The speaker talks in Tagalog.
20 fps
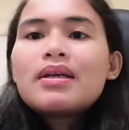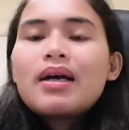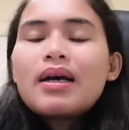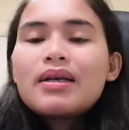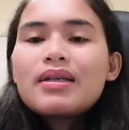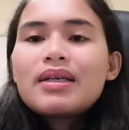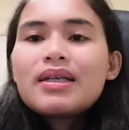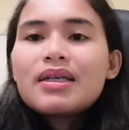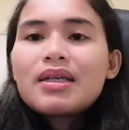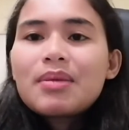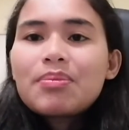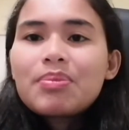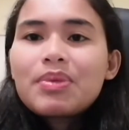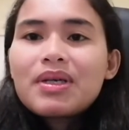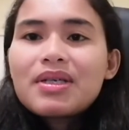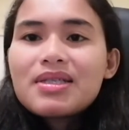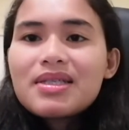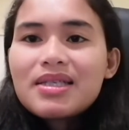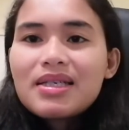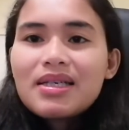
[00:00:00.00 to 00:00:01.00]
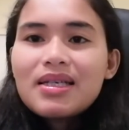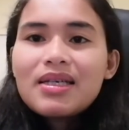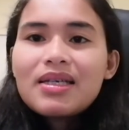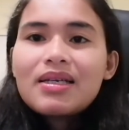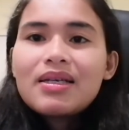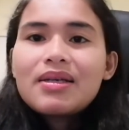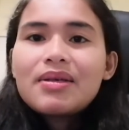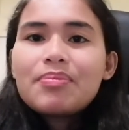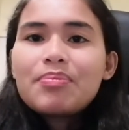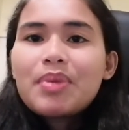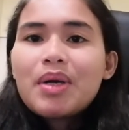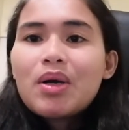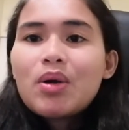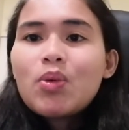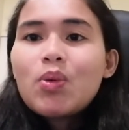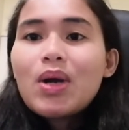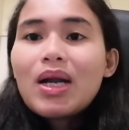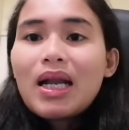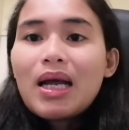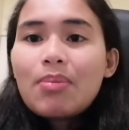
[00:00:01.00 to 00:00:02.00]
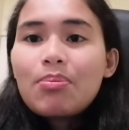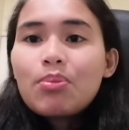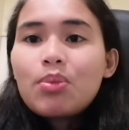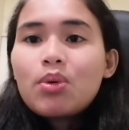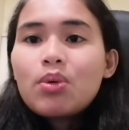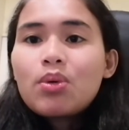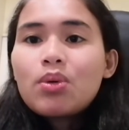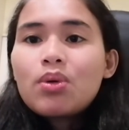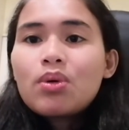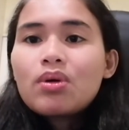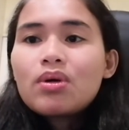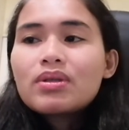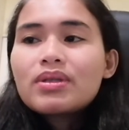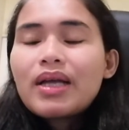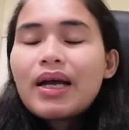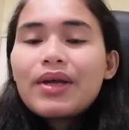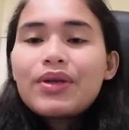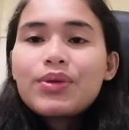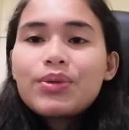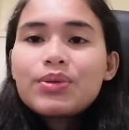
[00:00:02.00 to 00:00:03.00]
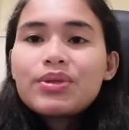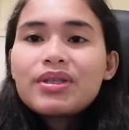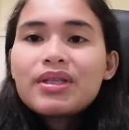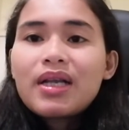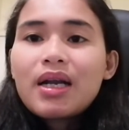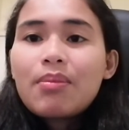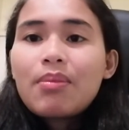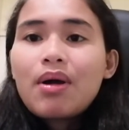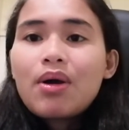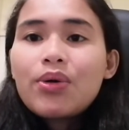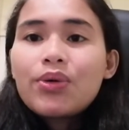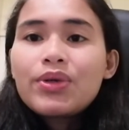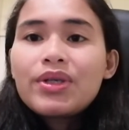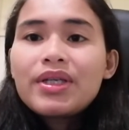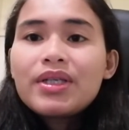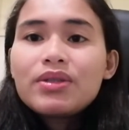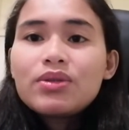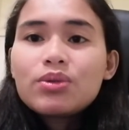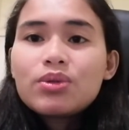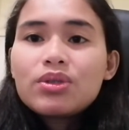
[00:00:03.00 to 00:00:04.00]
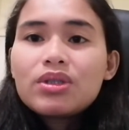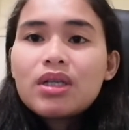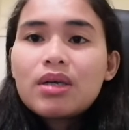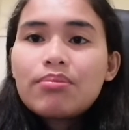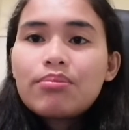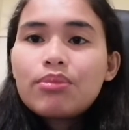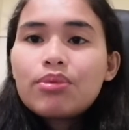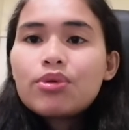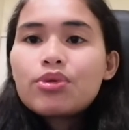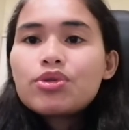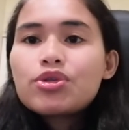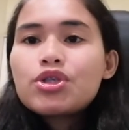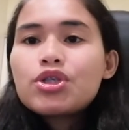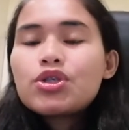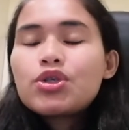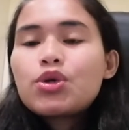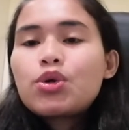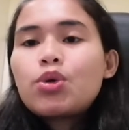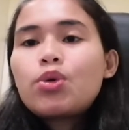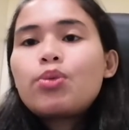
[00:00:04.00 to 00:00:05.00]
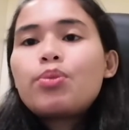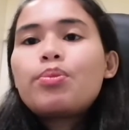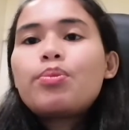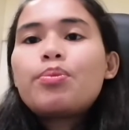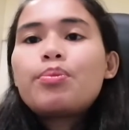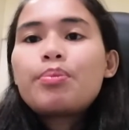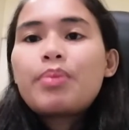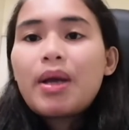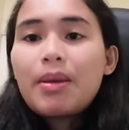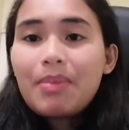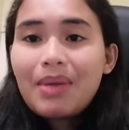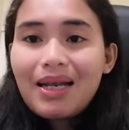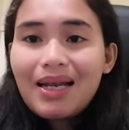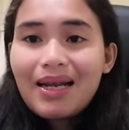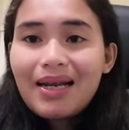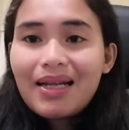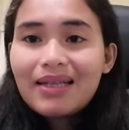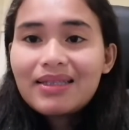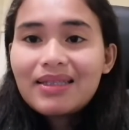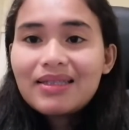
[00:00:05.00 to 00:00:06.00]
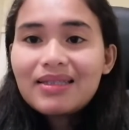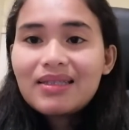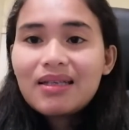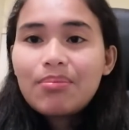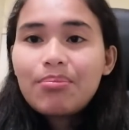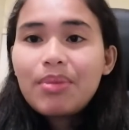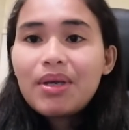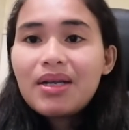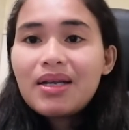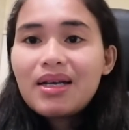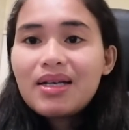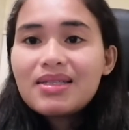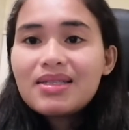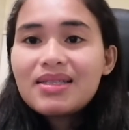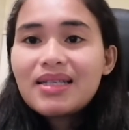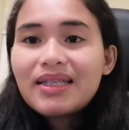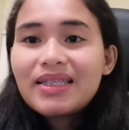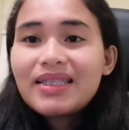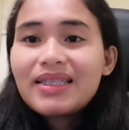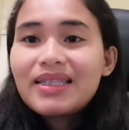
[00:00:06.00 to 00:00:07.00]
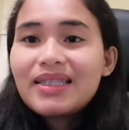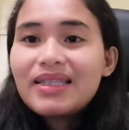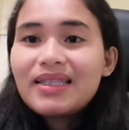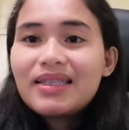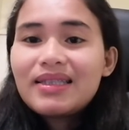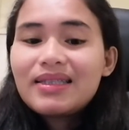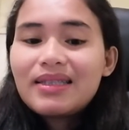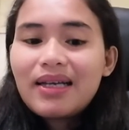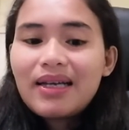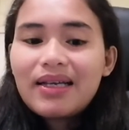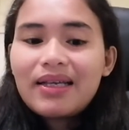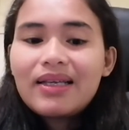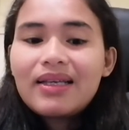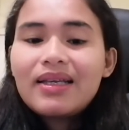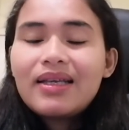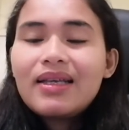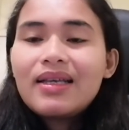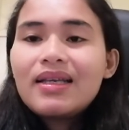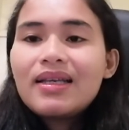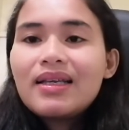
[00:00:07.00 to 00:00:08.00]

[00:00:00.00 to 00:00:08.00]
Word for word: Ang hirap kasi pag wala po tayong trabaho dito tapos yung pamilya natin sa Pinas naghihintay